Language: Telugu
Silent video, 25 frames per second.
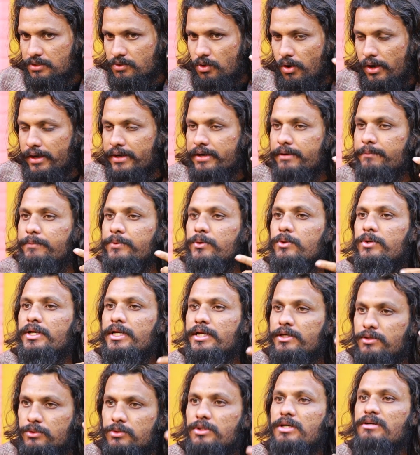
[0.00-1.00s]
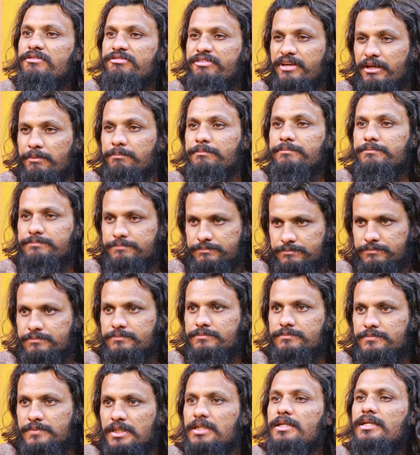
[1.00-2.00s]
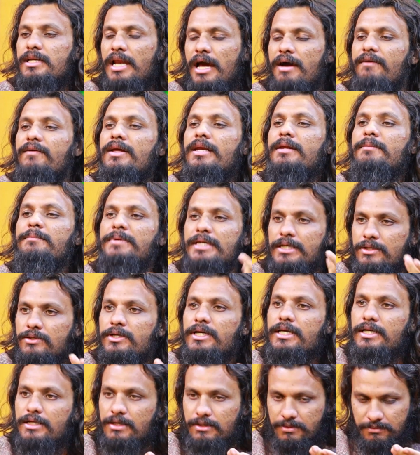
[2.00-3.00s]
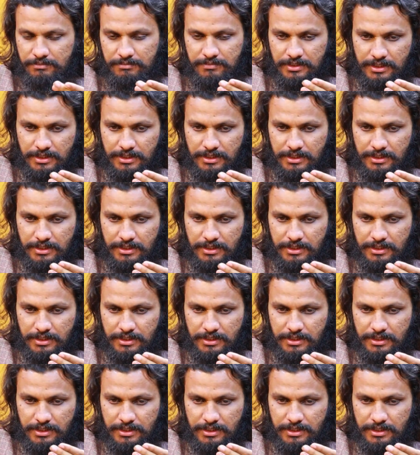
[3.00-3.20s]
కాంట్రిబ్యూటింగ్ టు యువర్ ఫేమ్ నా వల్ల మీకు ఇంకా